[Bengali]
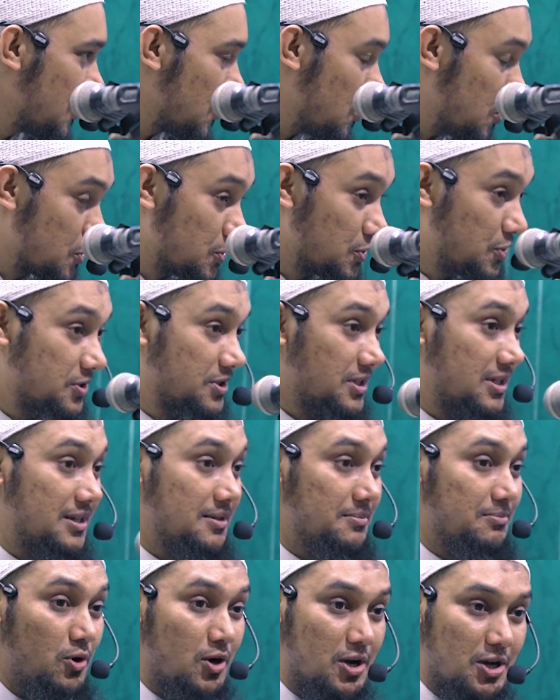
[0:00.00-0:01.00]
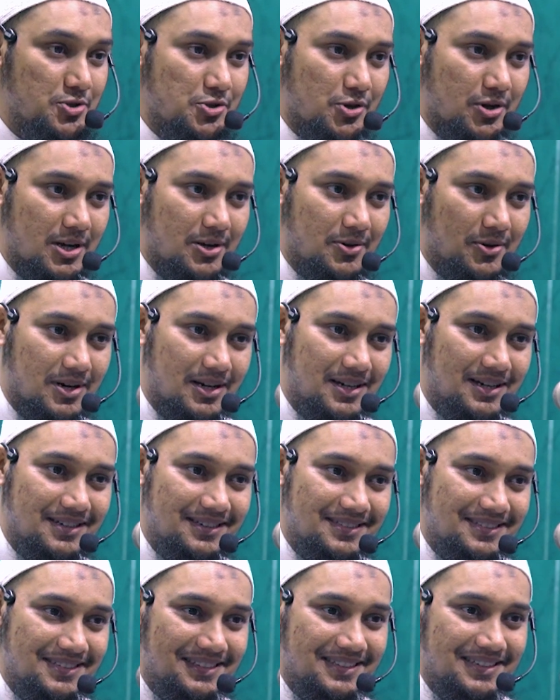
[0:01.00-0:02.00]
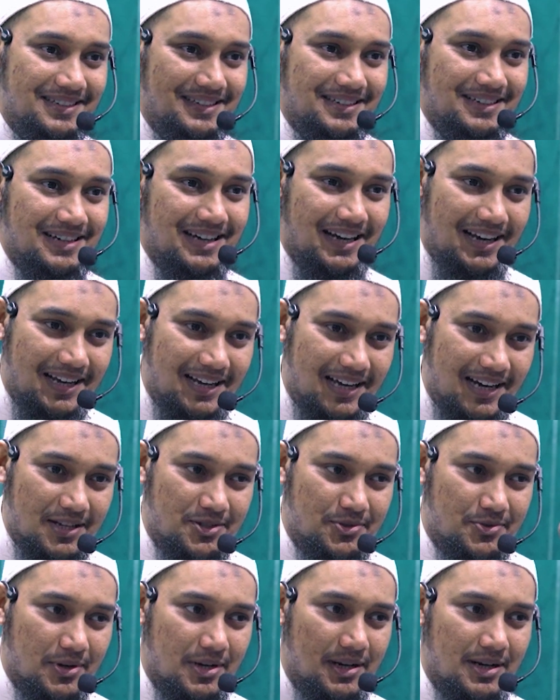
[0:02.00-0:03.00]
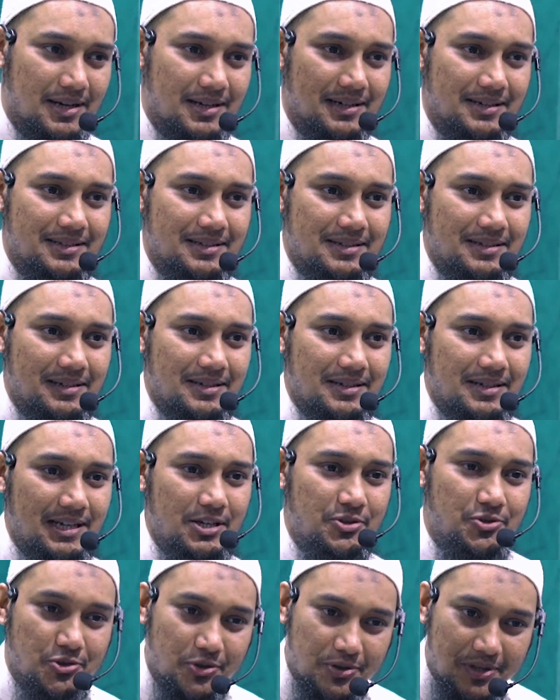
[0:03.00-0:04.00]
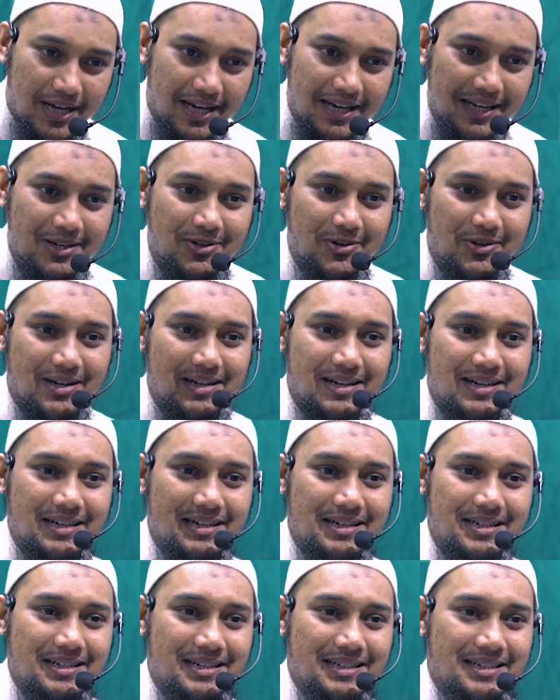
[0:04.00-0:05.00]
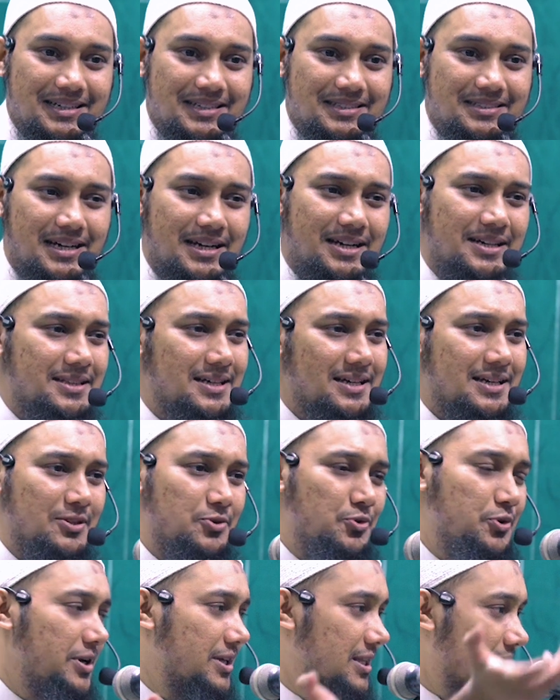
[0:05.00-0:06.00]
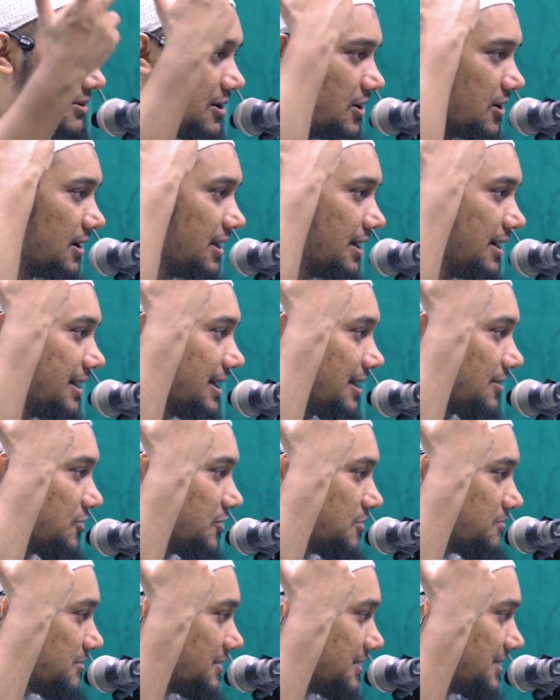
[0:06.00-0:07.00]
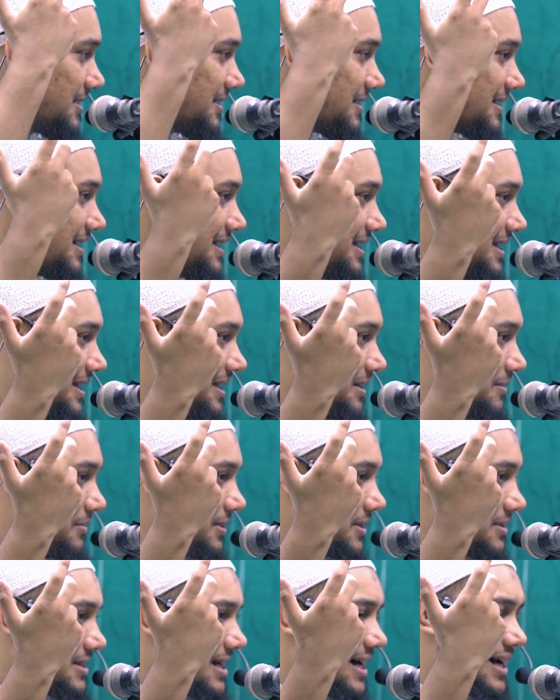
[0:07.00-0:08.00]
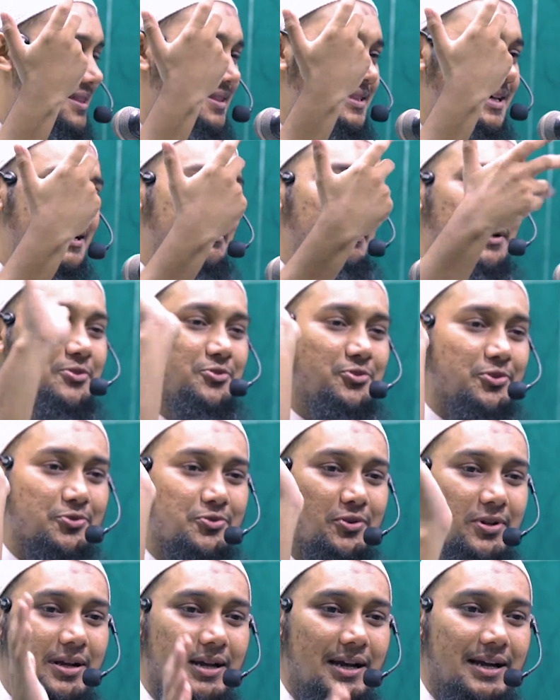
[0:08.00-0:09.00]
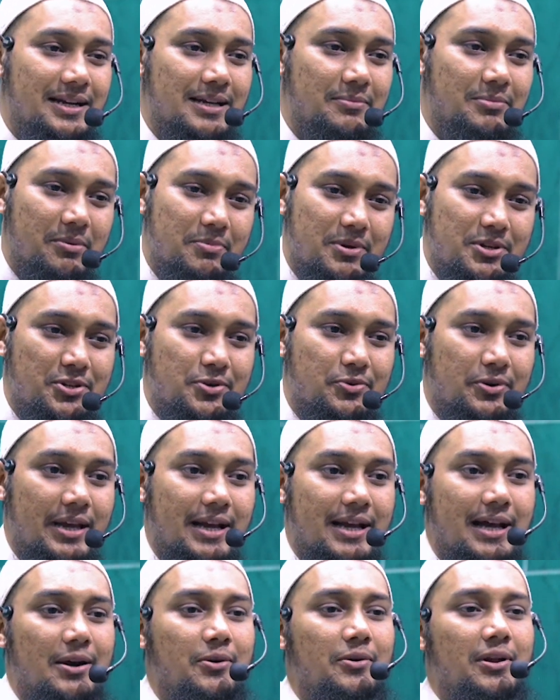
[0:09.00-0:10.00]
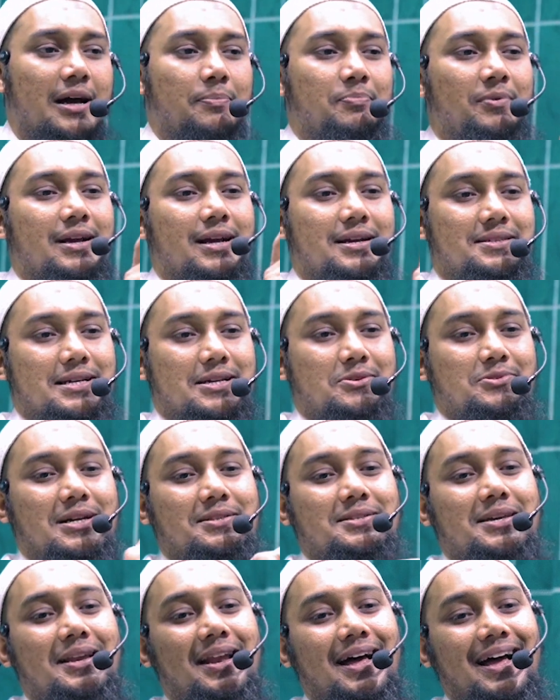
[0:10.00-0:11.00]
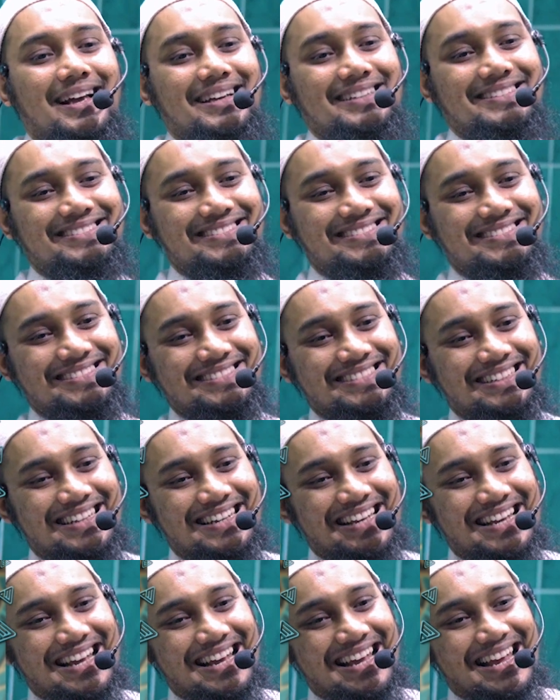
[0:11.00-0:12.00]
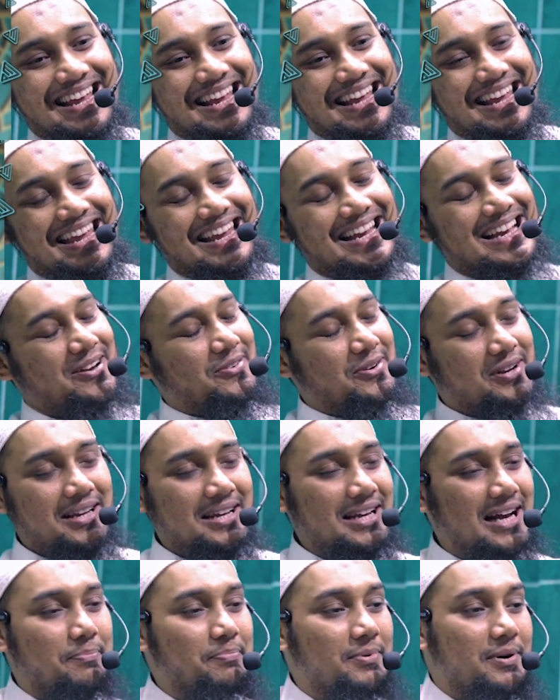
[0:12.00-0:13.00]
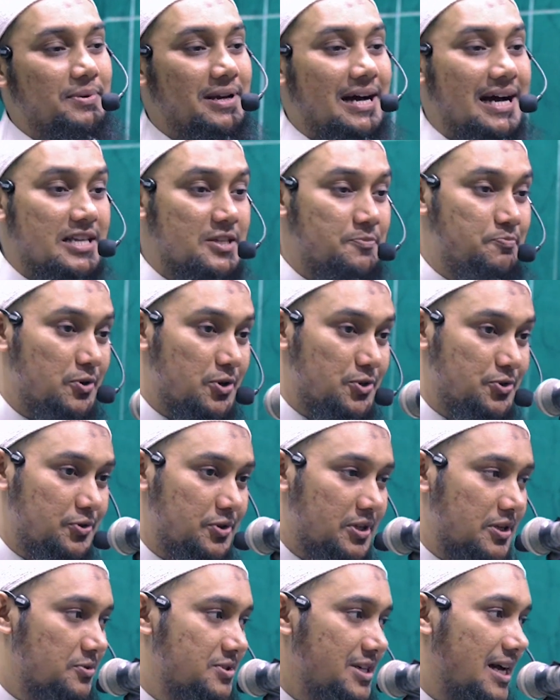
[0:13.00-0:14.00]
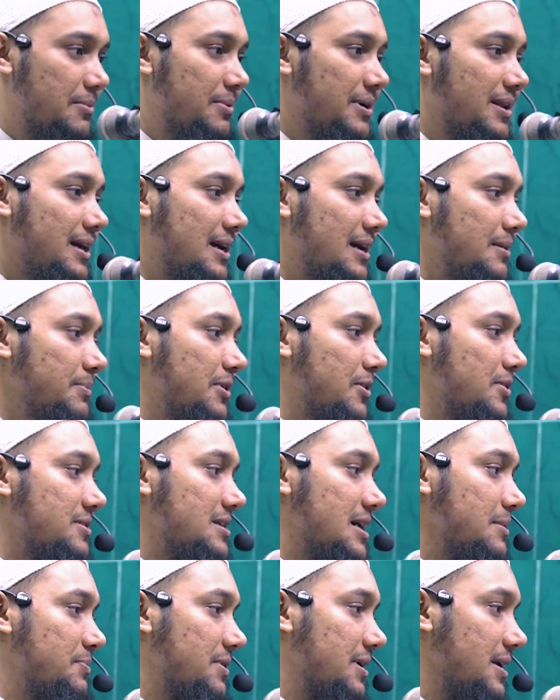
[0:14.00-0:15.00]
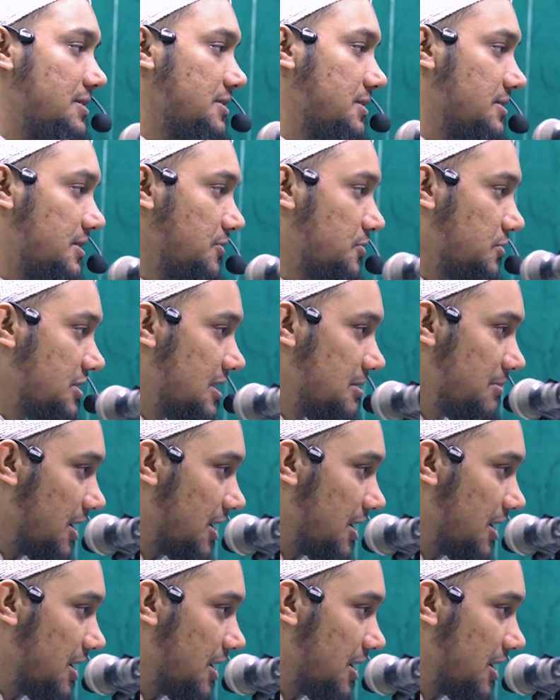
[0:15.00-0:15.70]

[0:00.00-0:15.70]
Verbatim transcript: কঠোরতা বকাঝকা করা গালিগালাজ করা ইজ্জত হানি করা যাকে তাকে ধুয়ে দেওয়া অনলাইনে একদম হ্যাঁ মানে যার তার ইজ্জত করা এটা আমরা বেশি করি এই কারণে আপনার কাছে কেউ যাচ্ছে না এই কারণেই আপনার কাজ পর্যন্ত কেউ যাবে না বিকজ আপনার কাছে সে তো সেই